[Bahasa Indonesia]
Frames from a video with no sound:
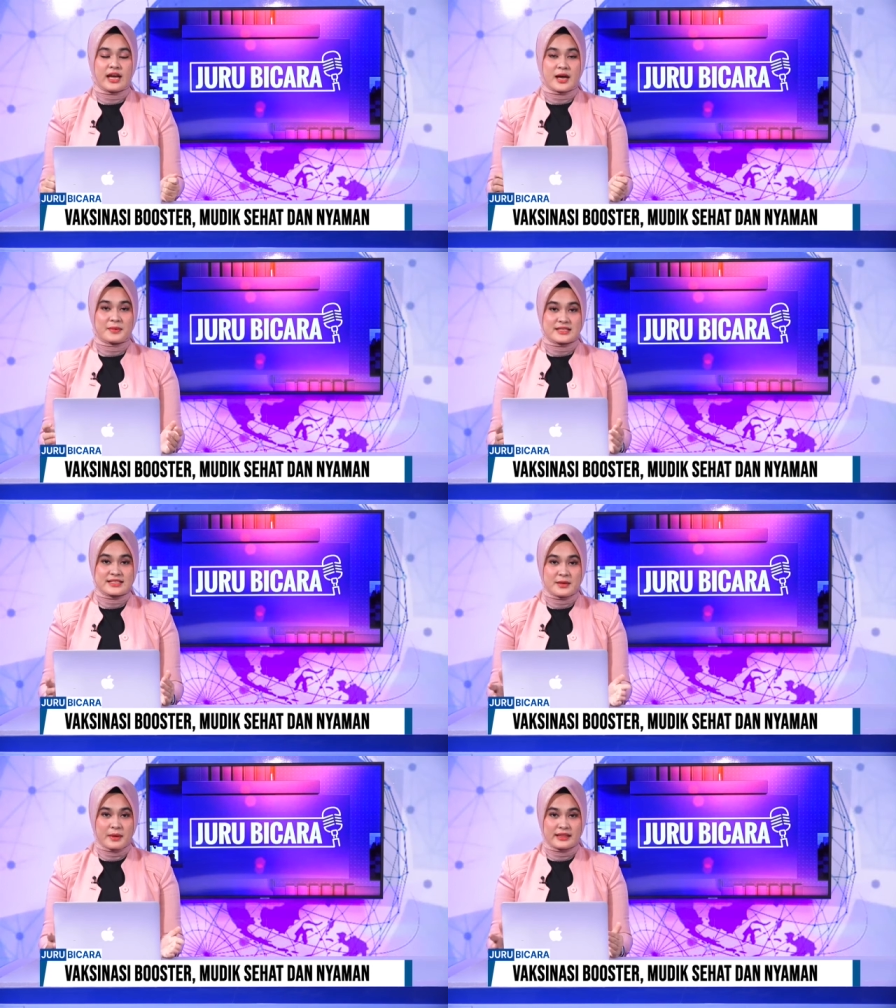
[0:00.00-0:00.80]
Apa
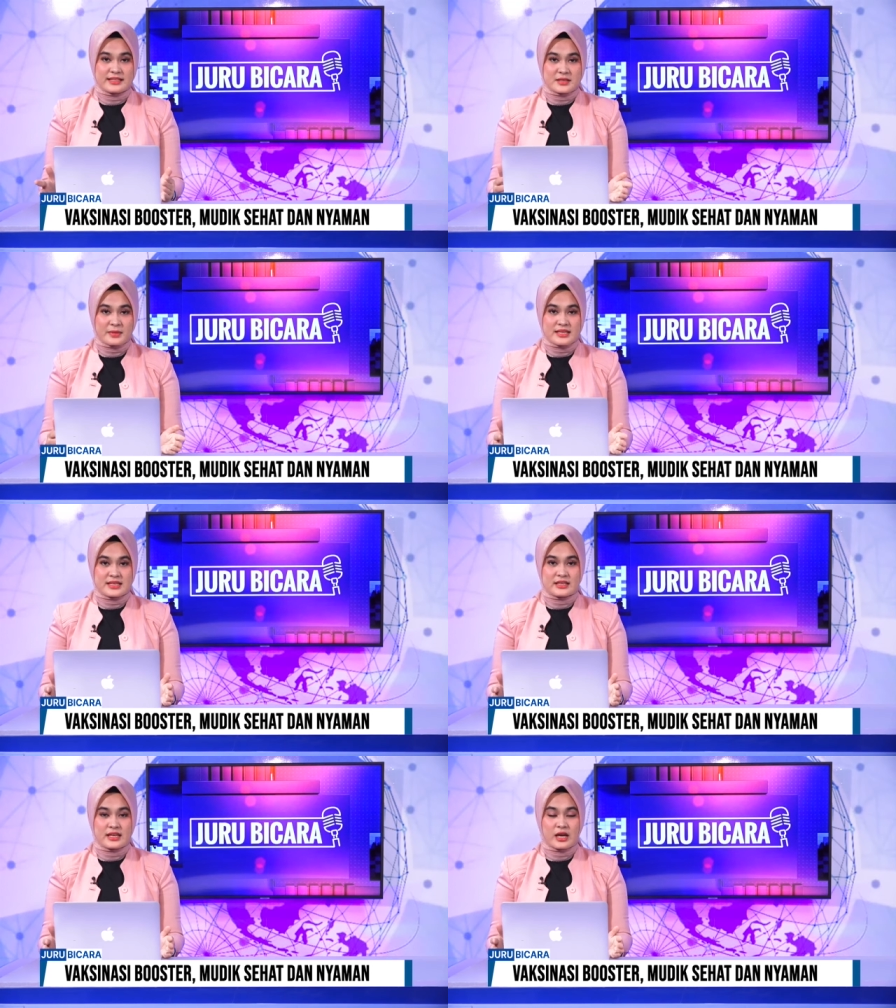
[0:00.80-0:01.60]
saja Pak
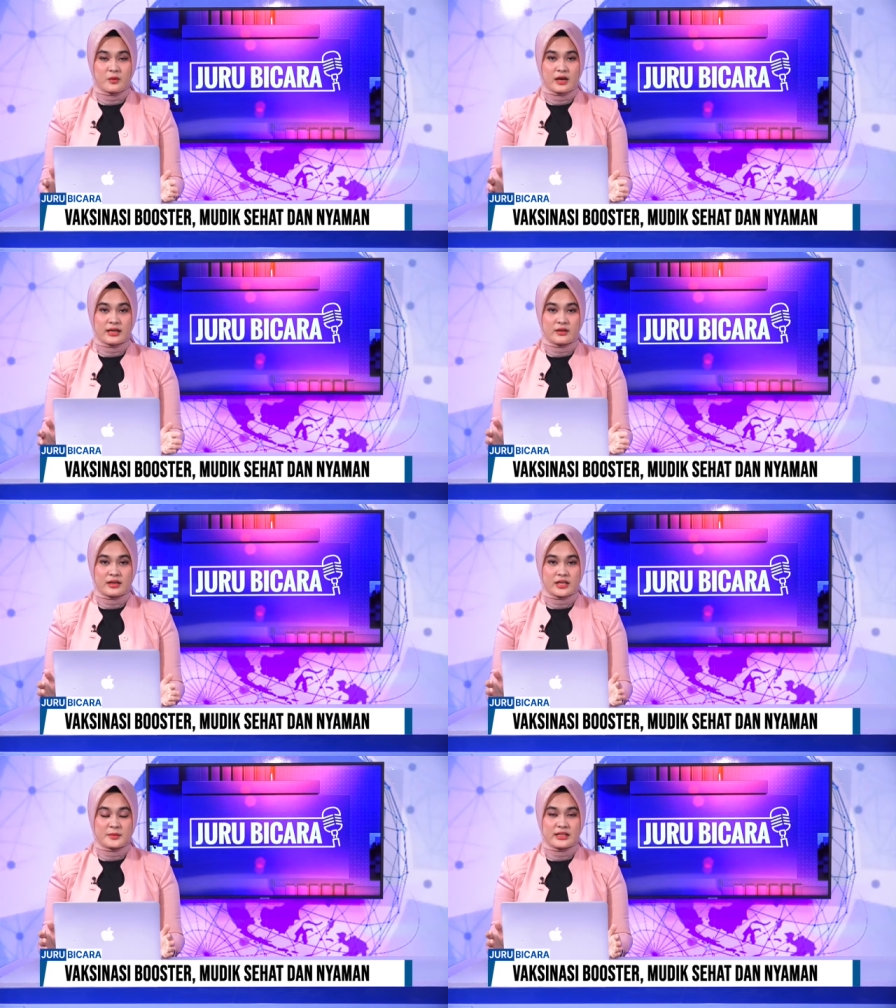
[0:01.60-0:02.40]
antisipasi yang dilakukan
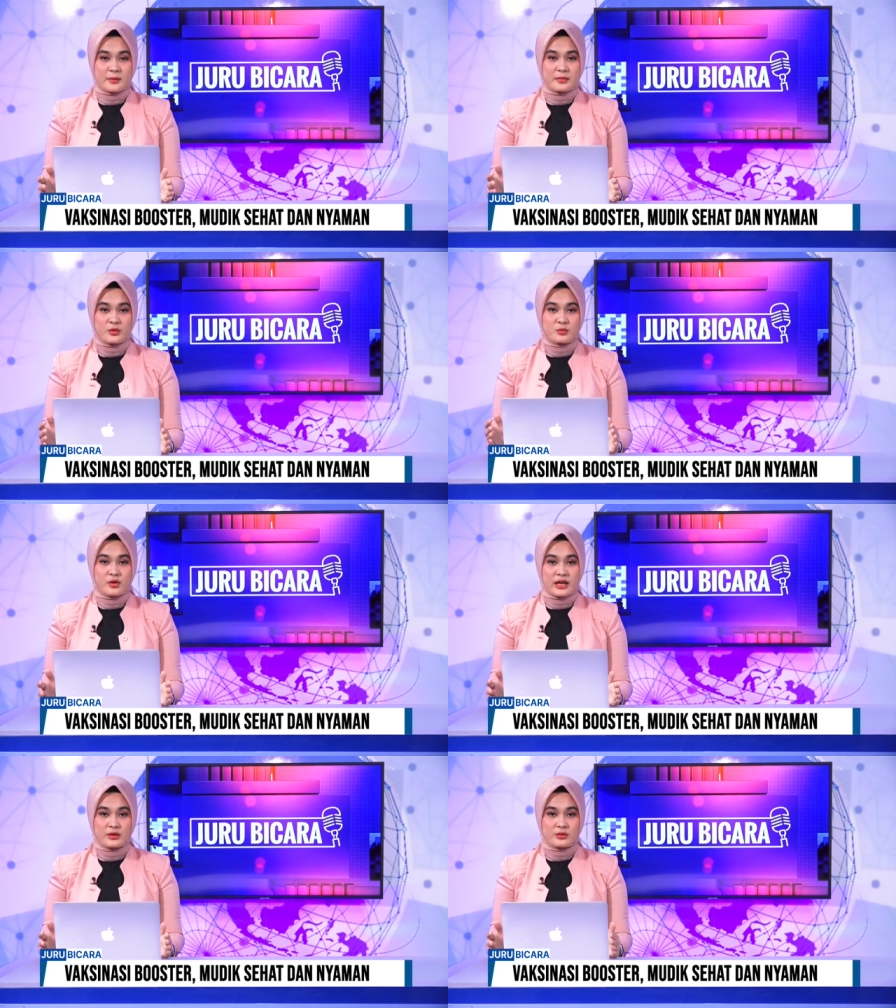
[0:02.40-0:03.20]
oleh Kementerian
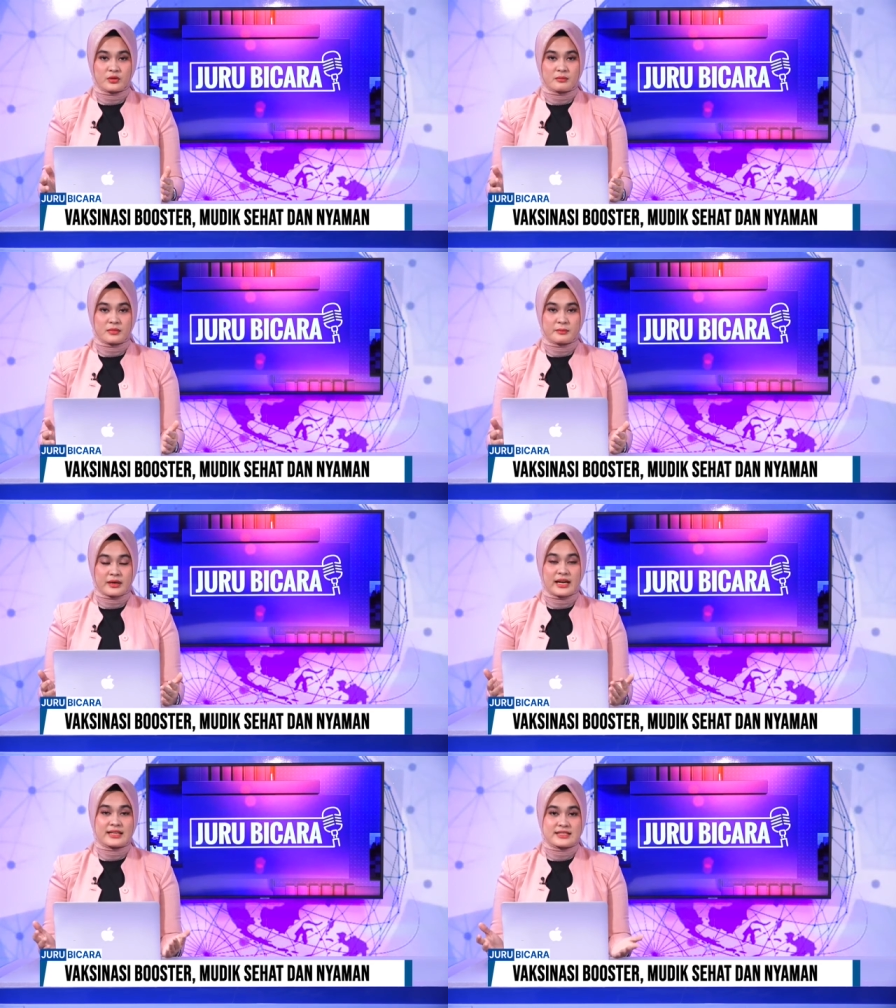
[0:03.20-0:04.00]
Perhubungan untuk
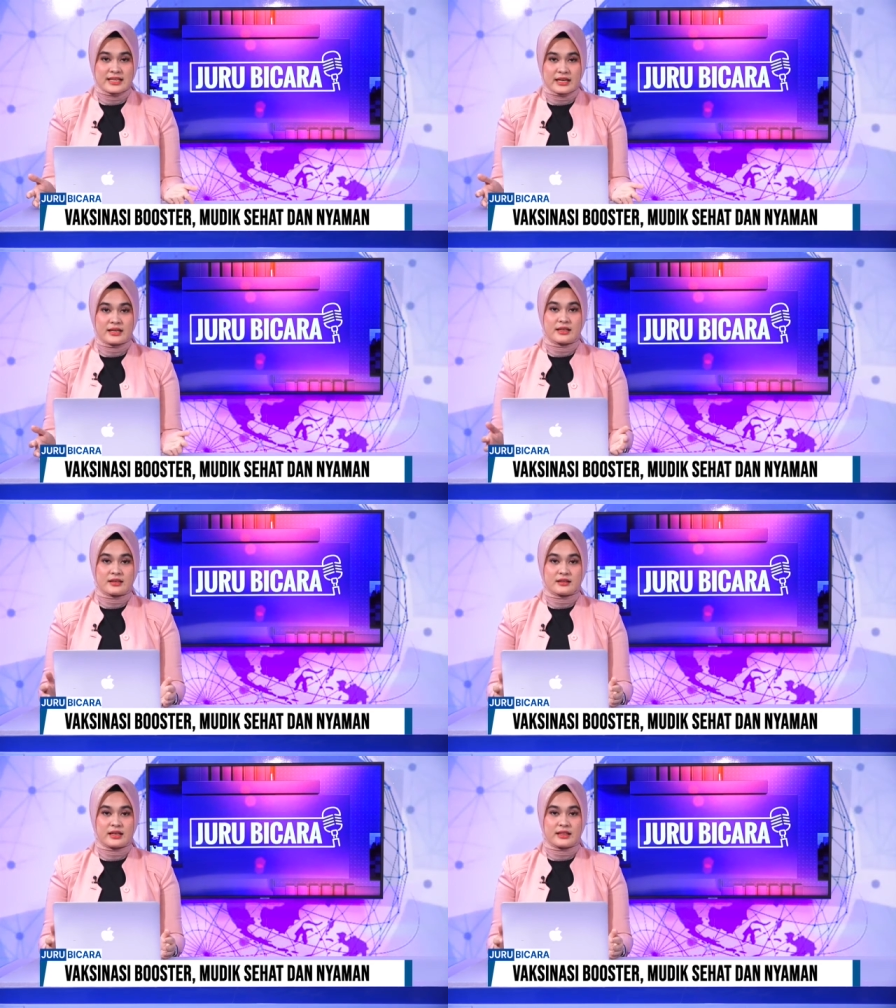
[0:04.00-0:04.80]
memperlancar
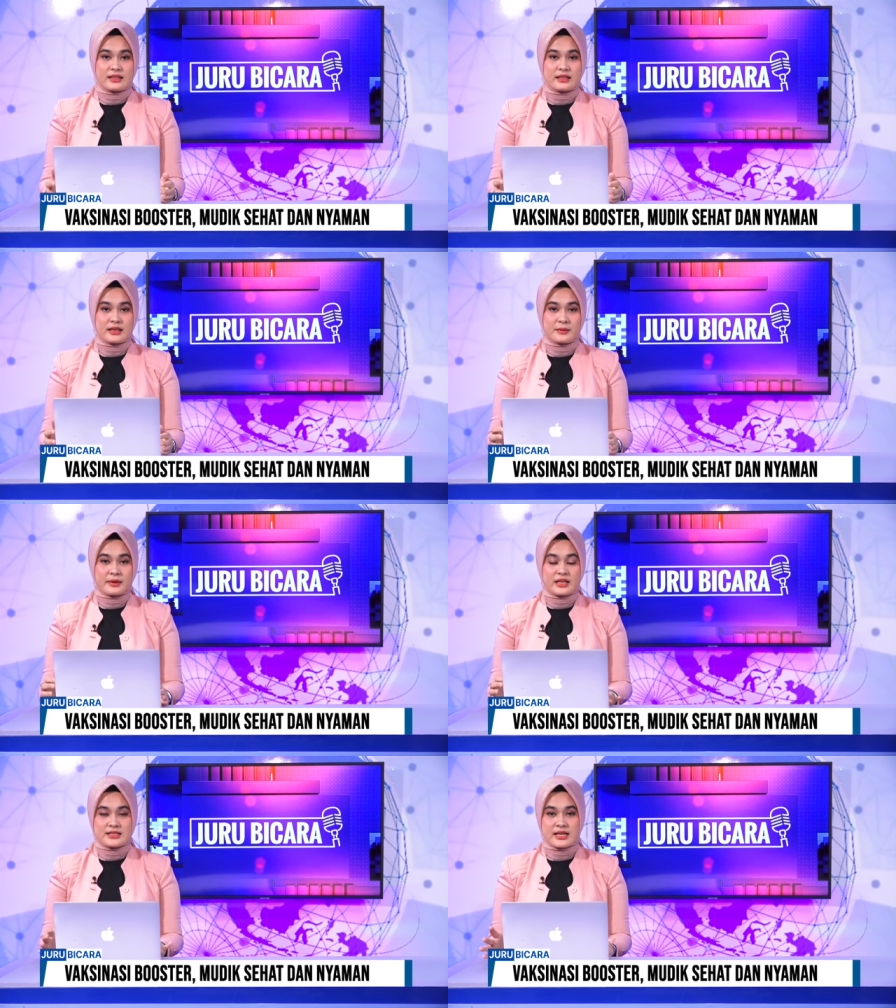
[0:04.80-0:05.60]
e, nantinya
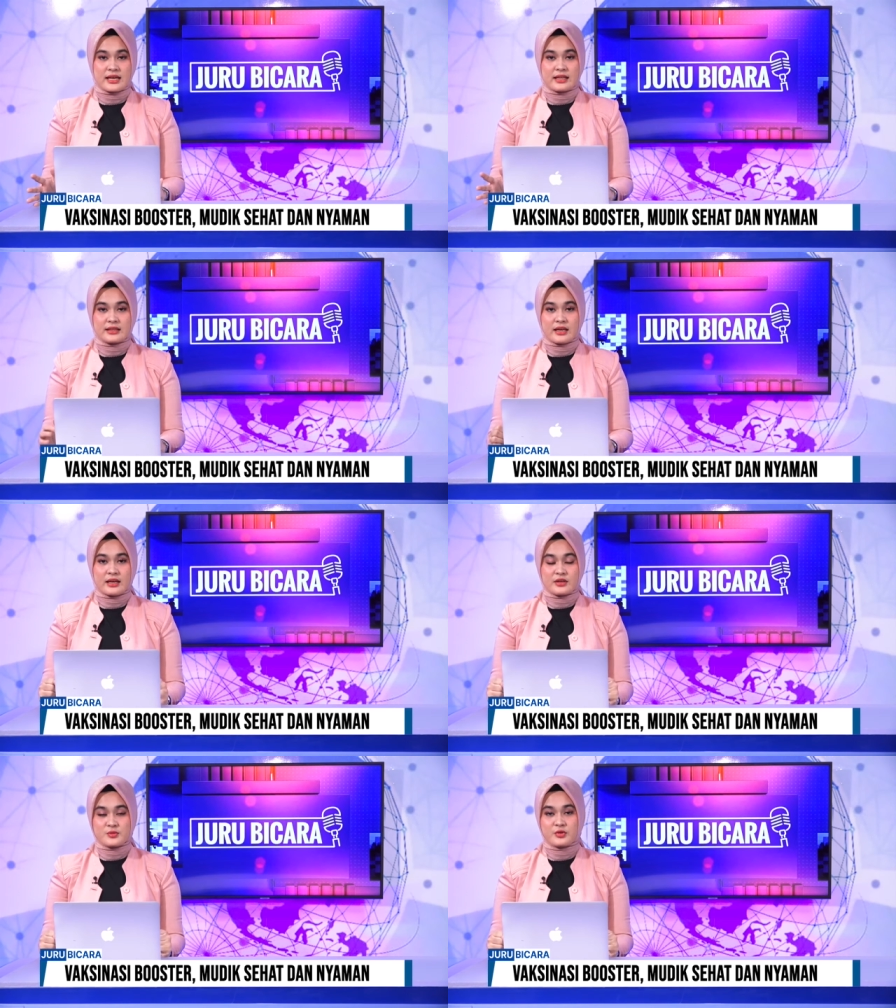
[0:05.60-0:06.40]
pada saat
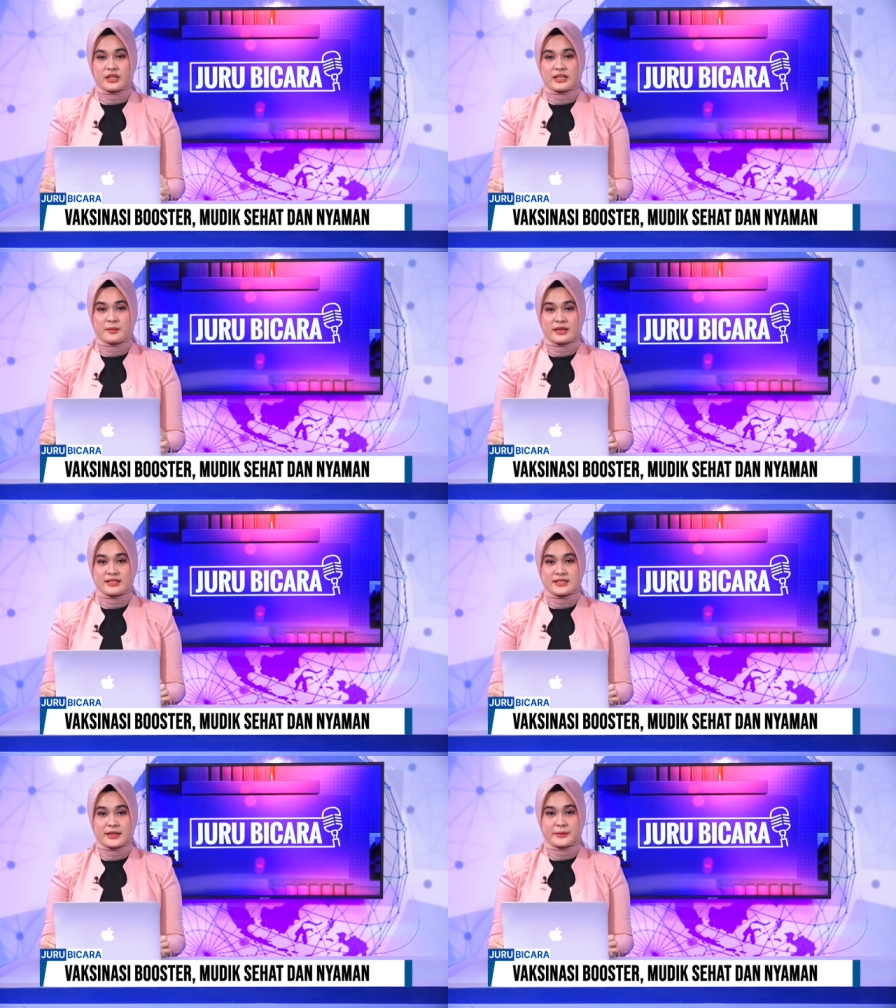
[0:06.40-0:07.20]
arus mudik ini Pak
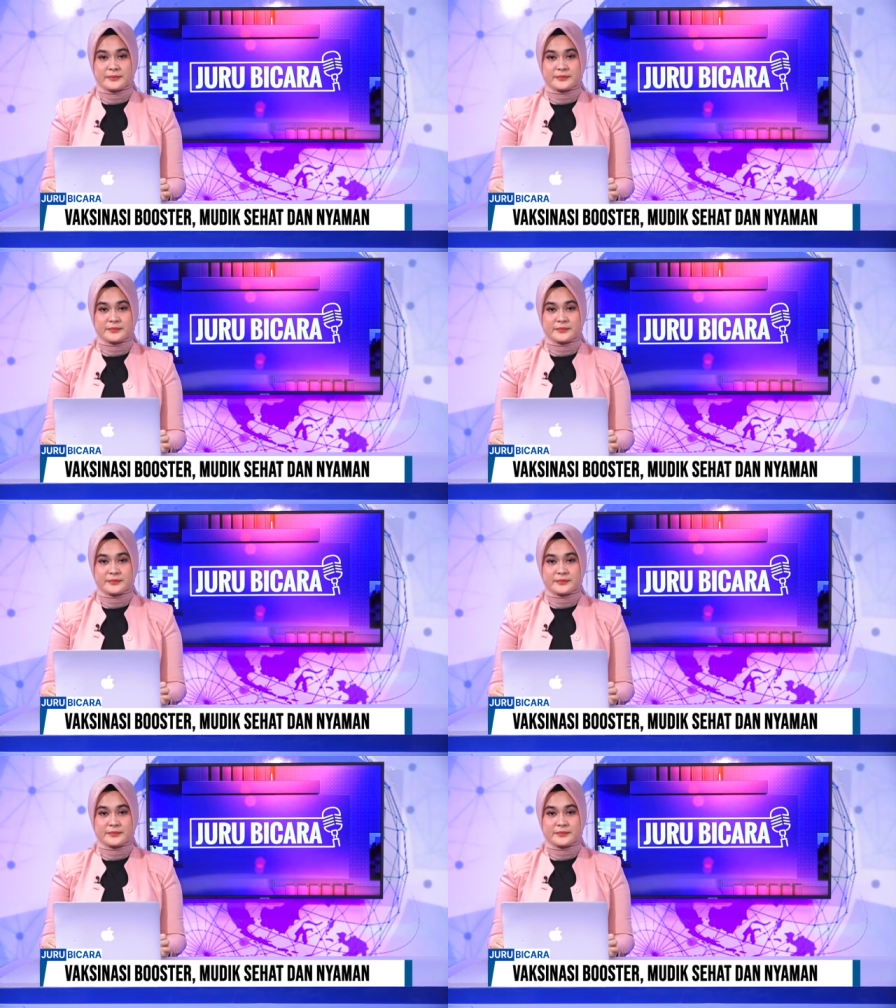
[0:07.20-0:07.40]
Dirjen?